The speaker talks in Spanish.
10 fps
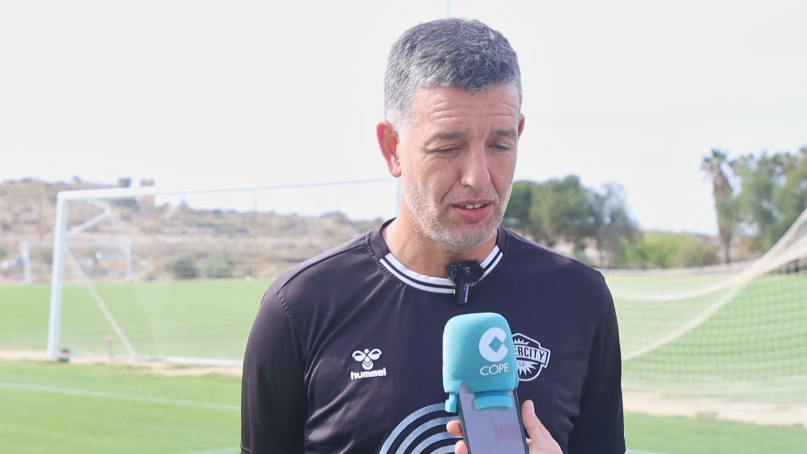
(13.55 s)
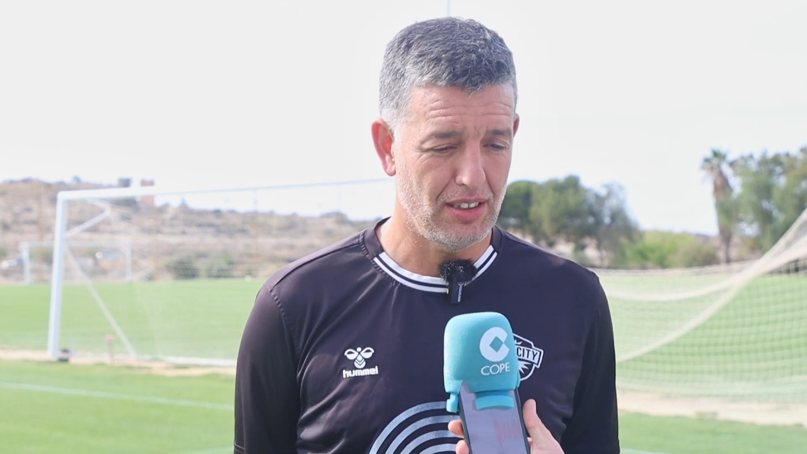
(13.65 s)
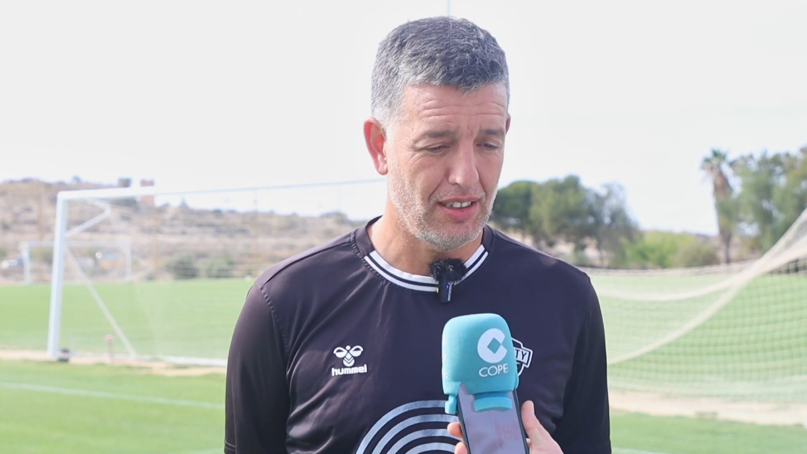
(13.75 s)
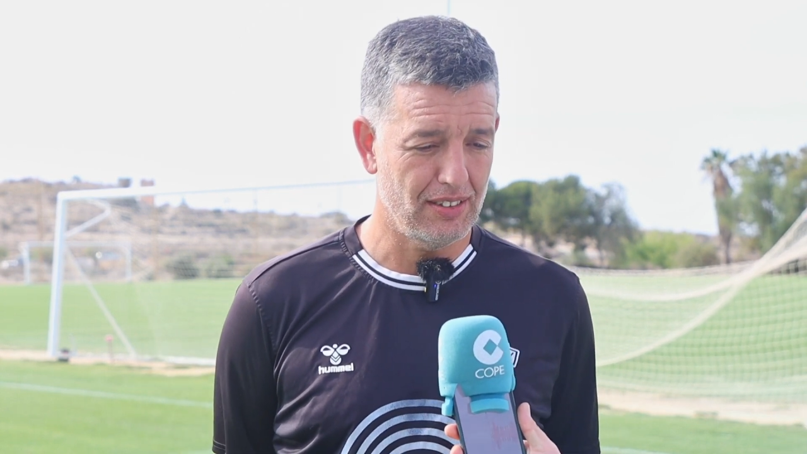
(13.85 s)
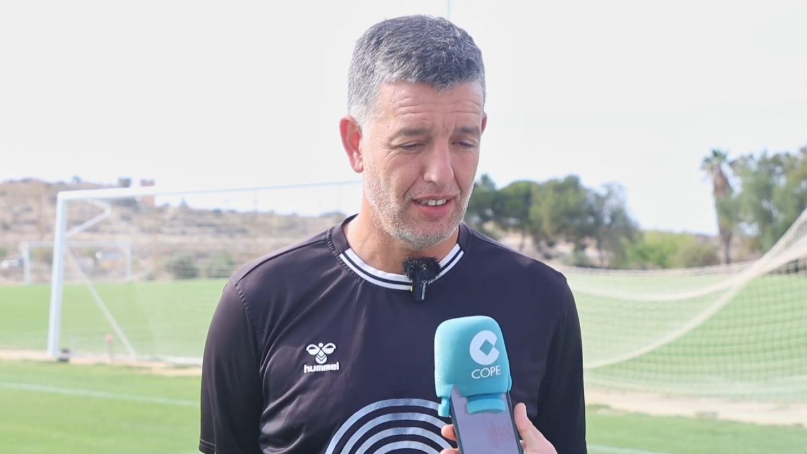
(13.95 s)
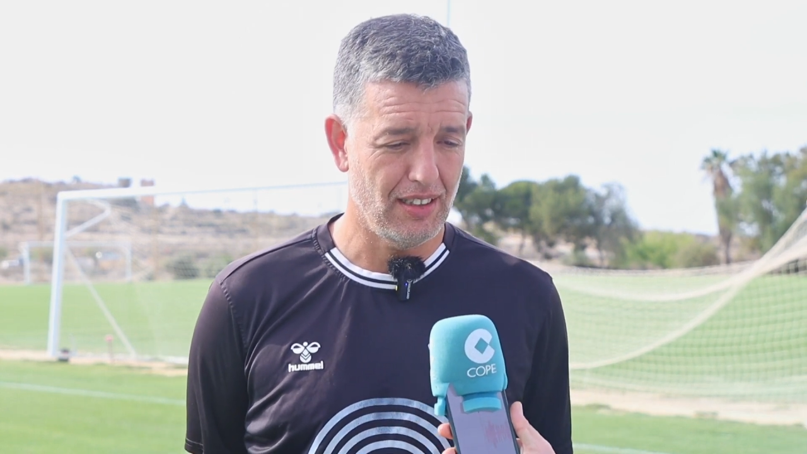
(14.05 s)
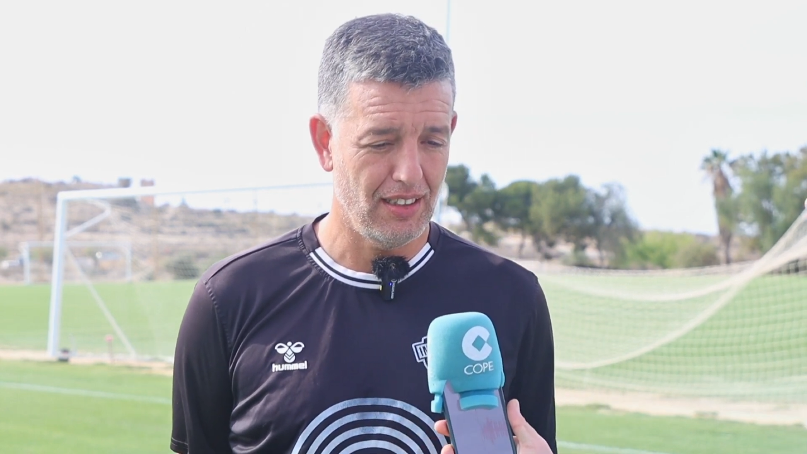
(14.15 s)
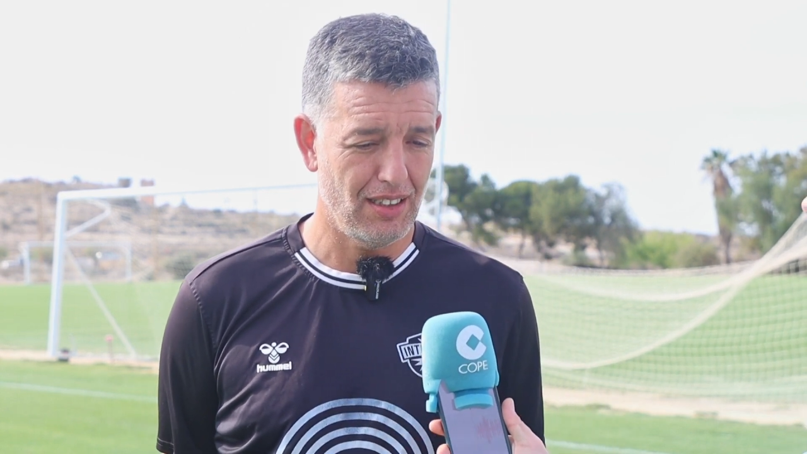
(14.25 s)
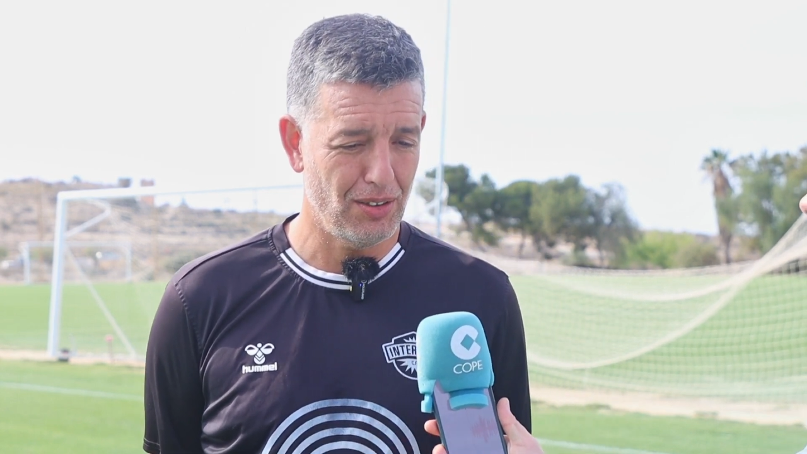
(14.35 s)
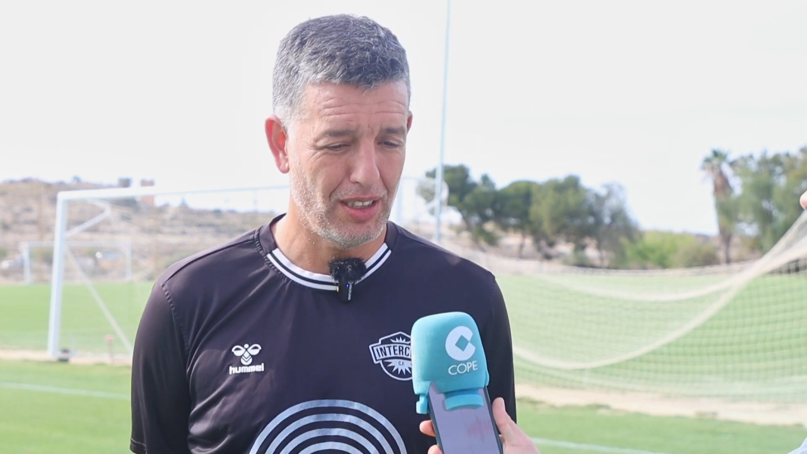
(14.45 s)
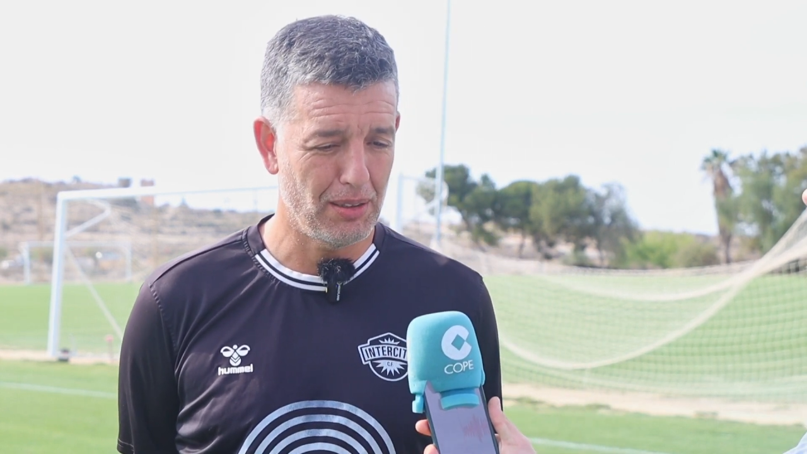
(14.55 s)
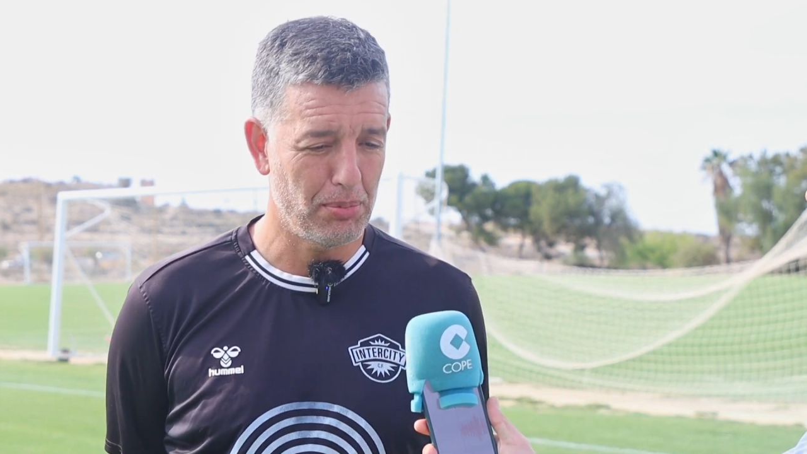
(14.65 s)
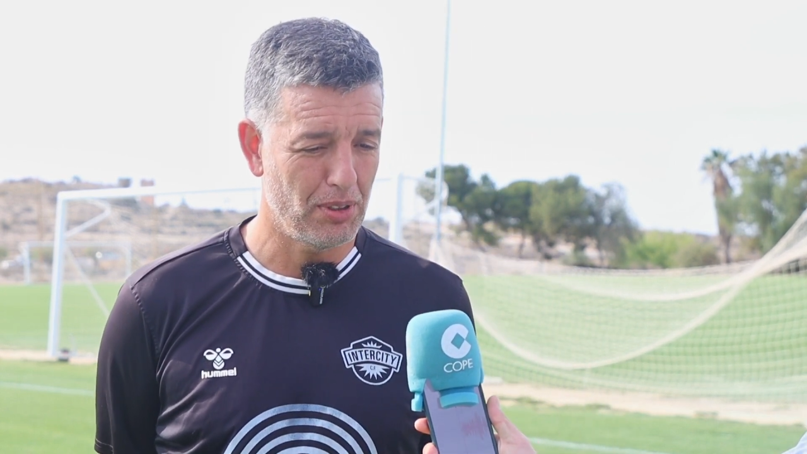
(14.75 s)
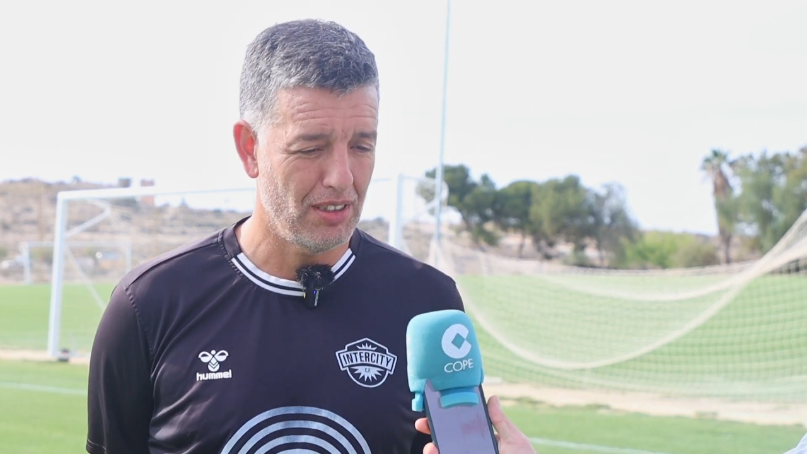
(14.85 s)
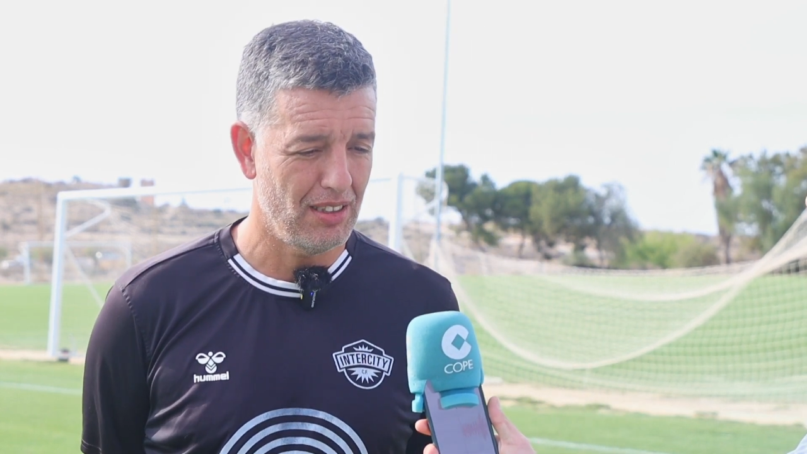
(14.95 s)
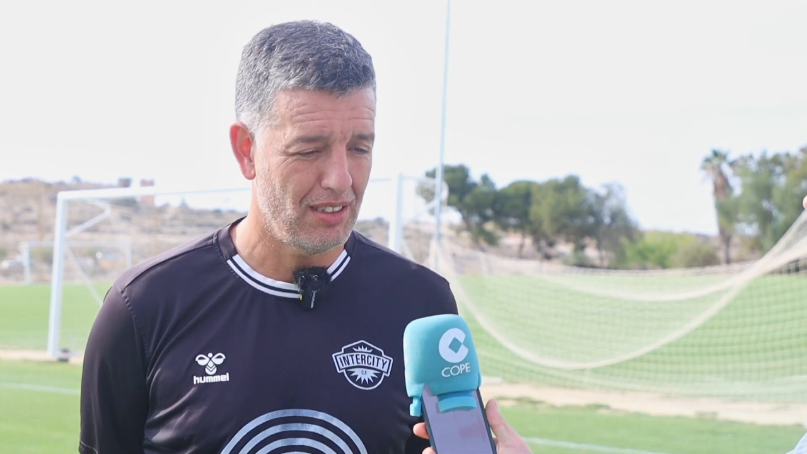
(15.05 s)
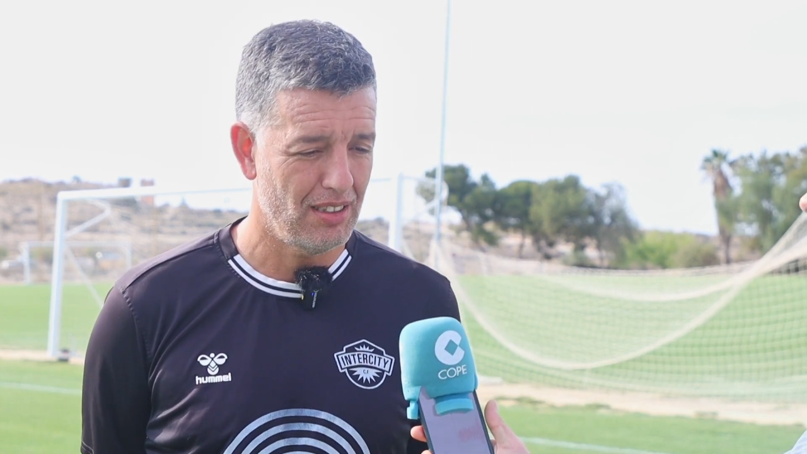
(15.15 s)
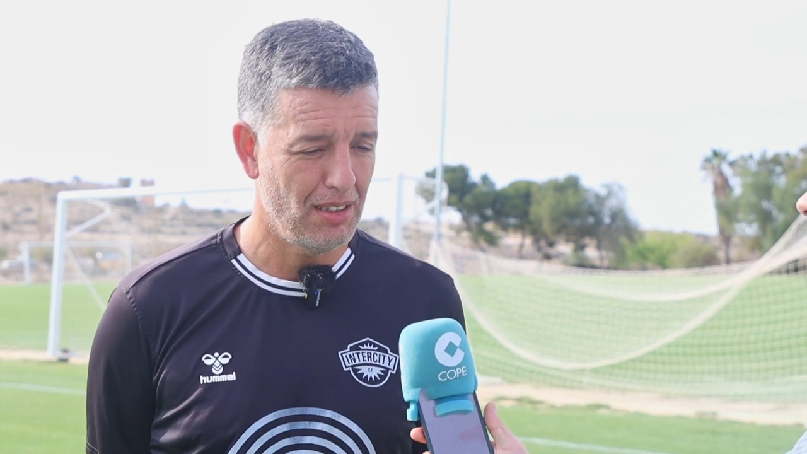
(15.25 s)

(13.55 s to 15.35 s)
que te exigen los equipos de,